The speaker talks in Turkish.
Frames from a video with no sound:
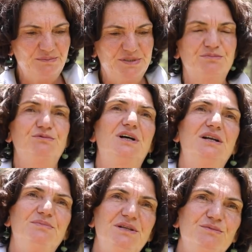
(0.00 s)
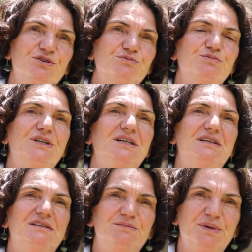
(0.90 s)
ve biz bunları bilmiyoruz. Bunları
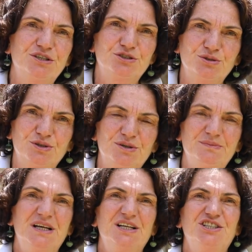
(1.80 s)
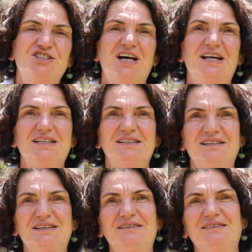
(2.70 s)
tanıtmak istiyorum.
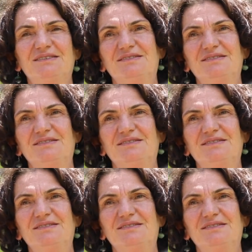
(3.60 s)
Ticaretini